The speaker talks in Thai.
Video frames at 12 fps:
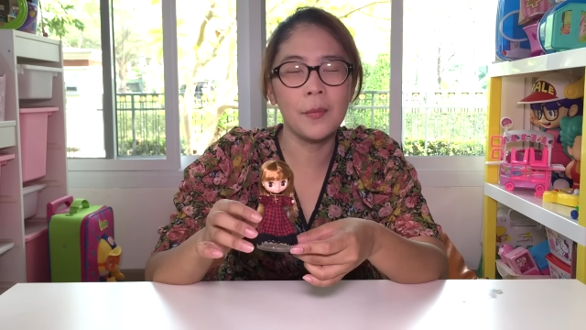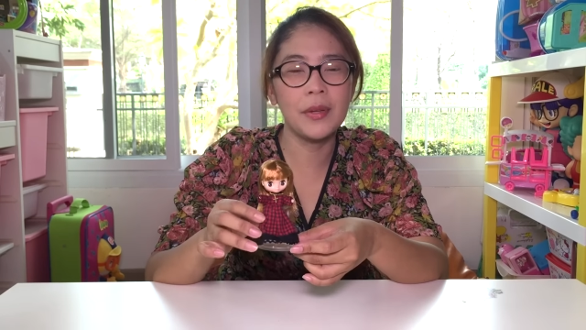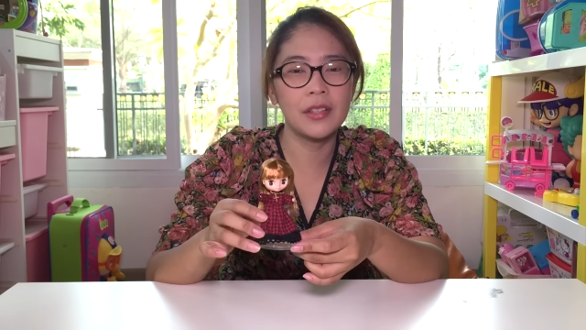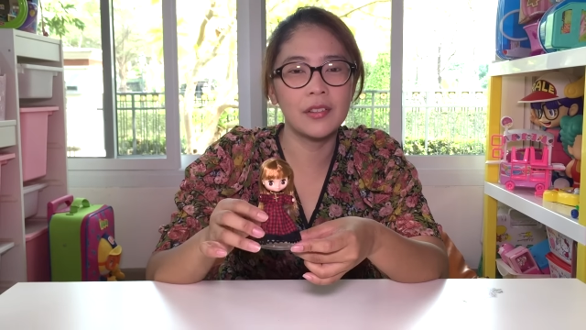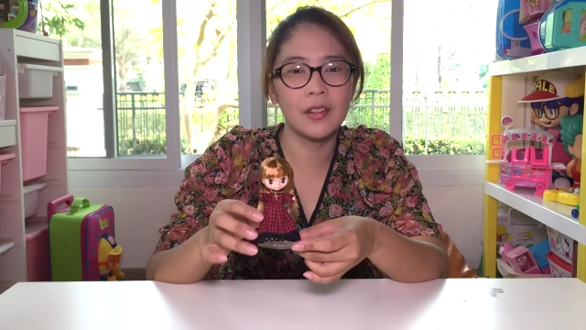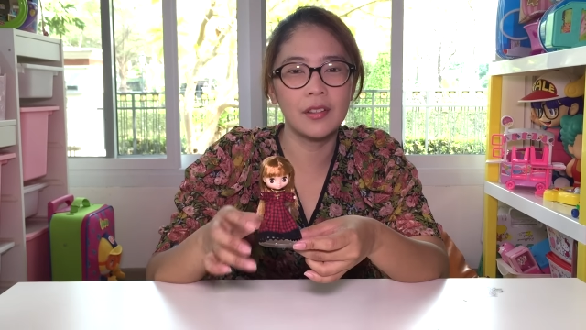ก็
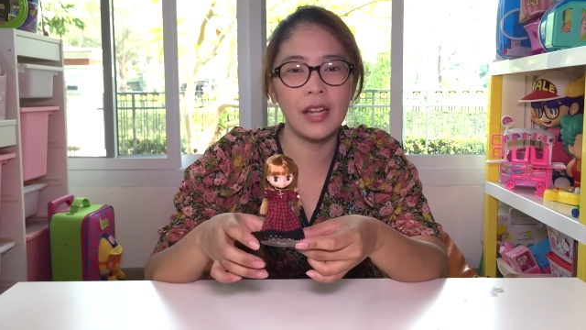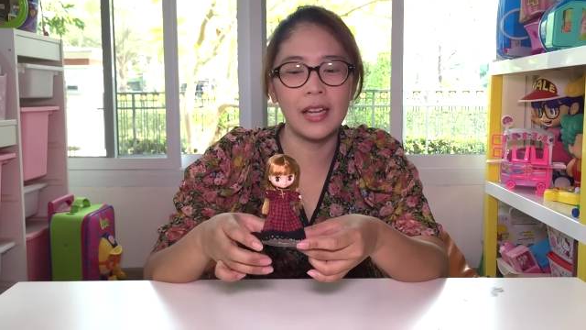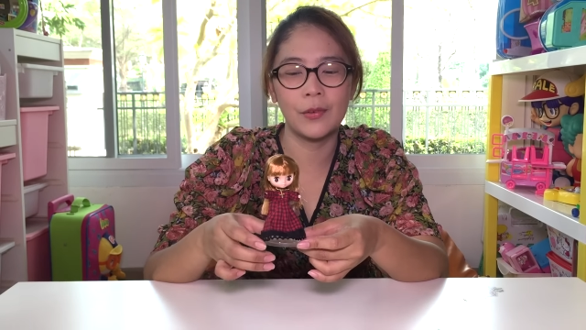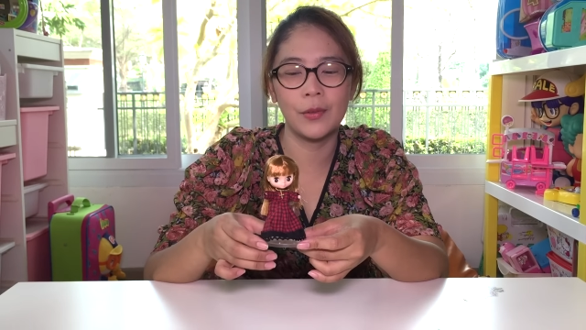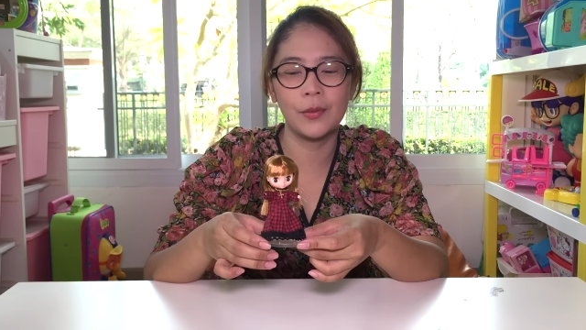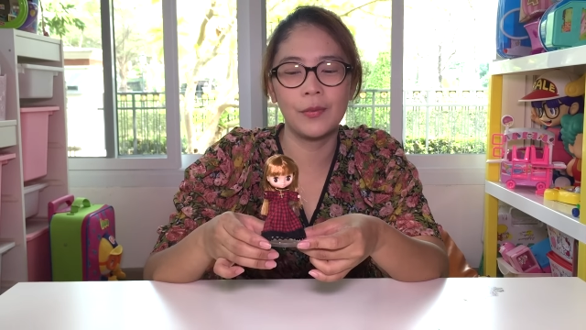มีน้อ
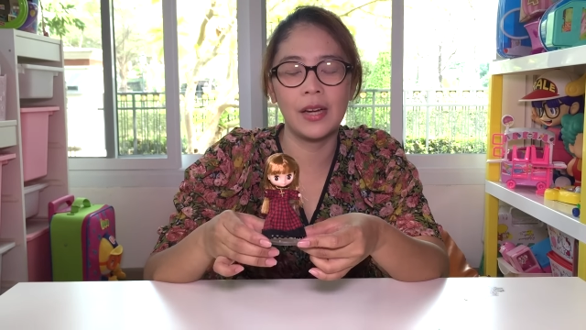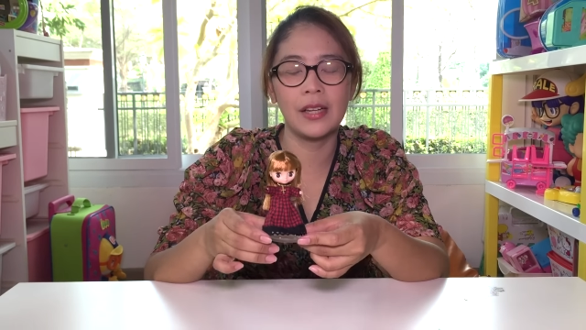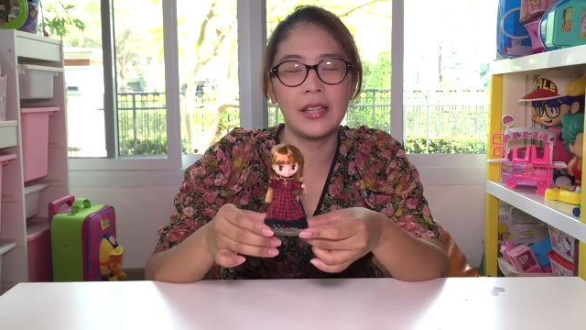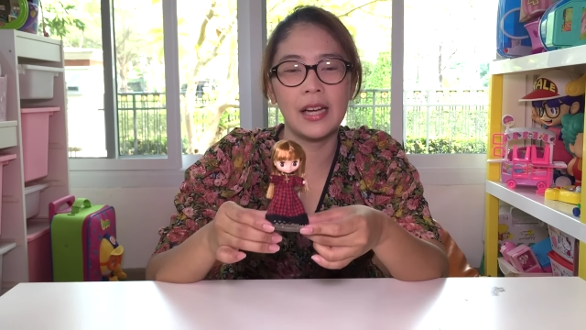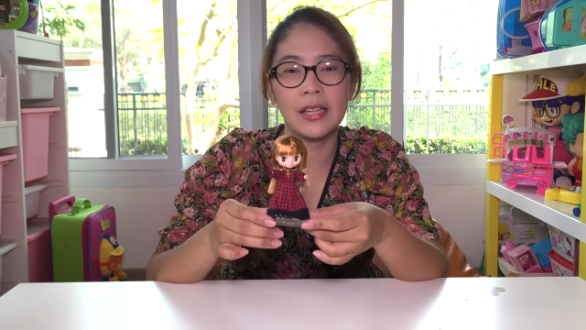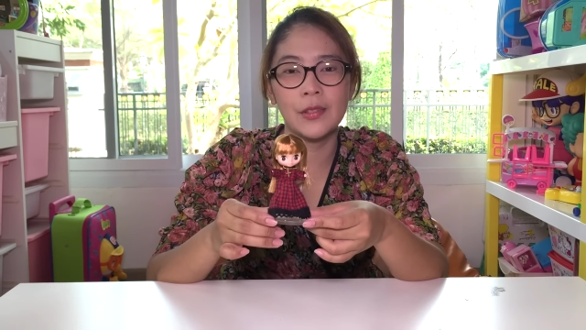งๆหลายคน
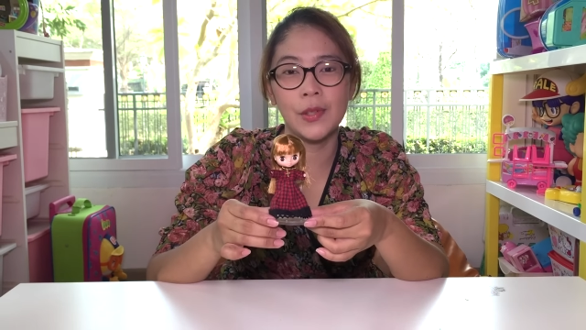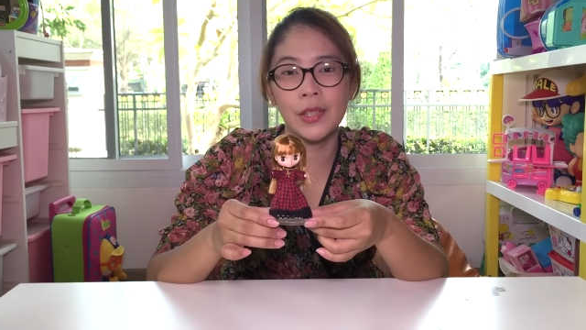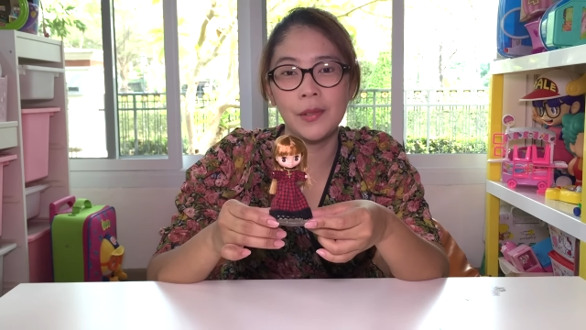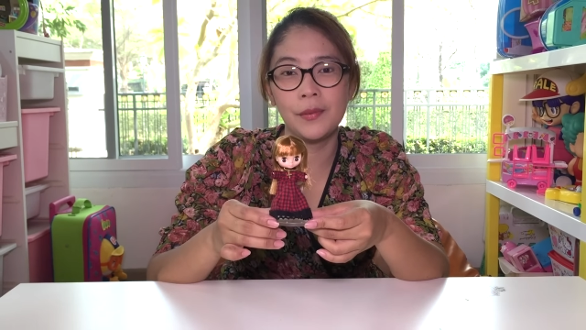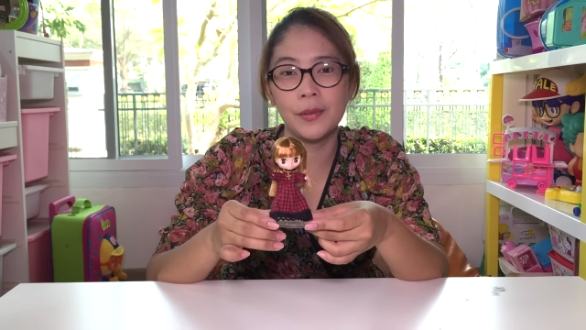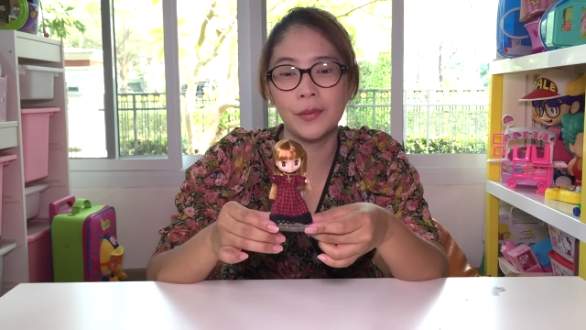ว่าอยากให้
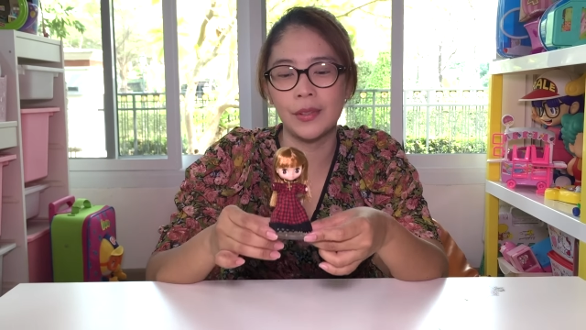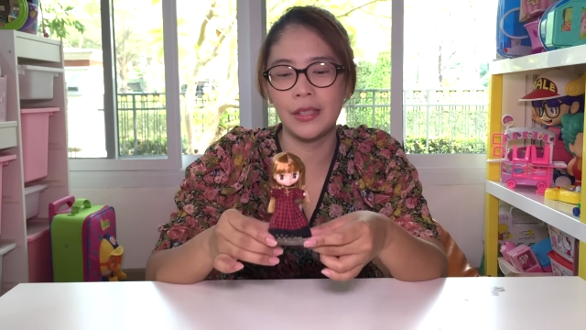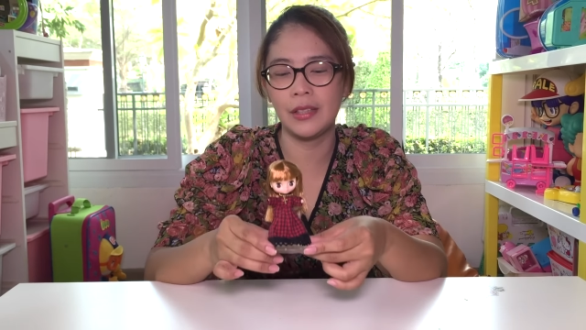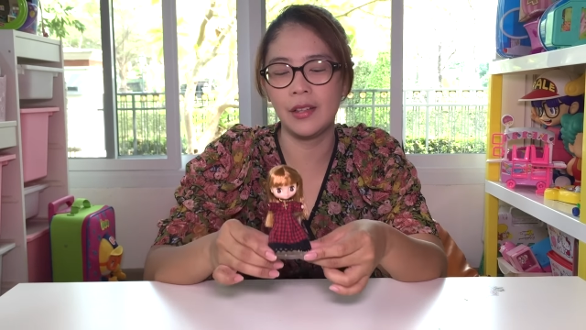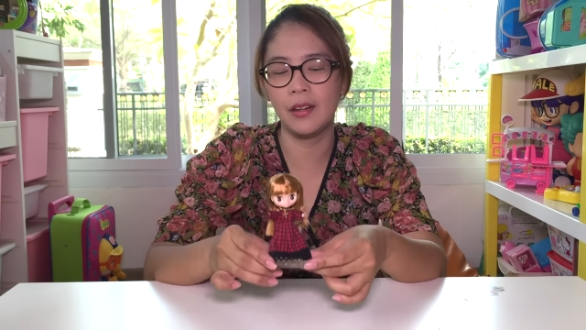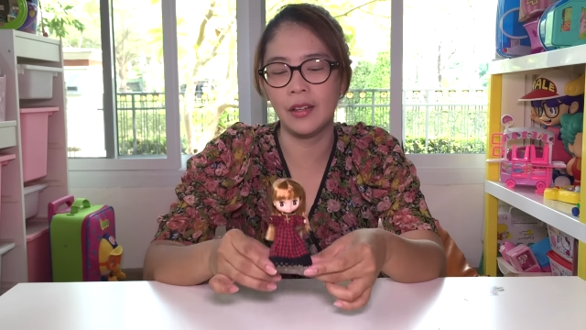ช่วยรีวิวตั
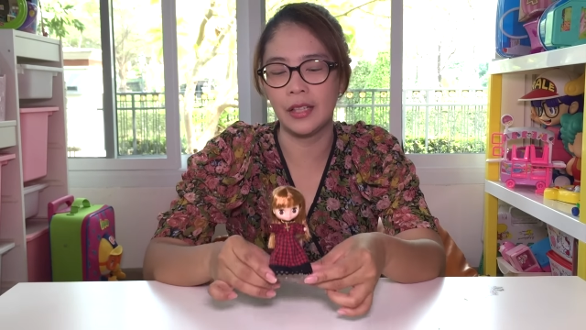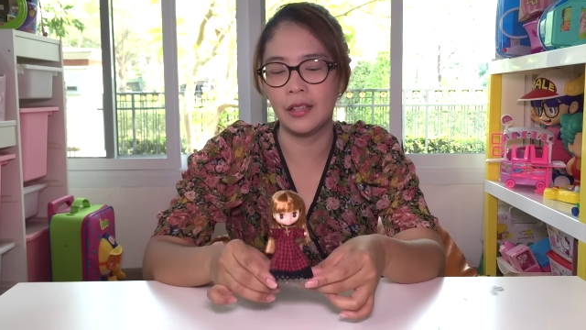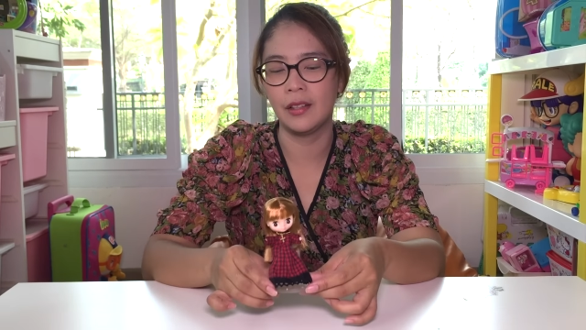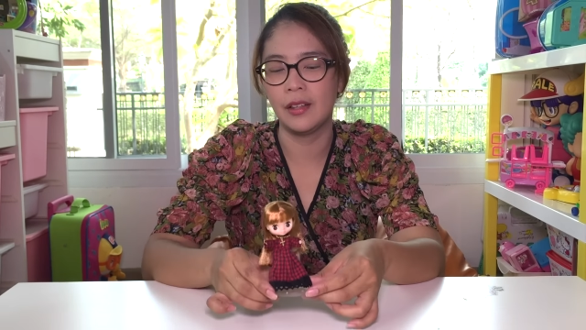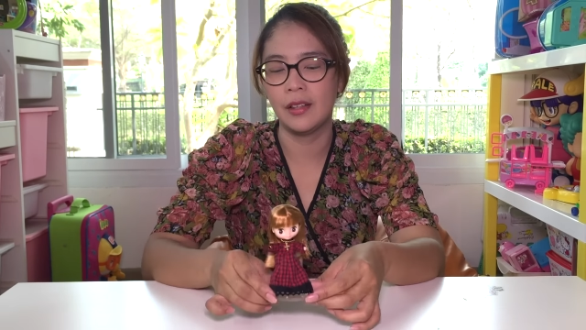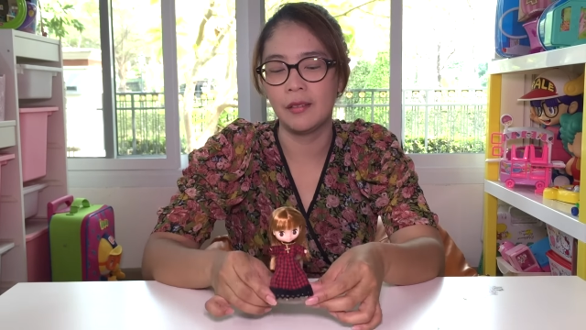วนี้หน่อย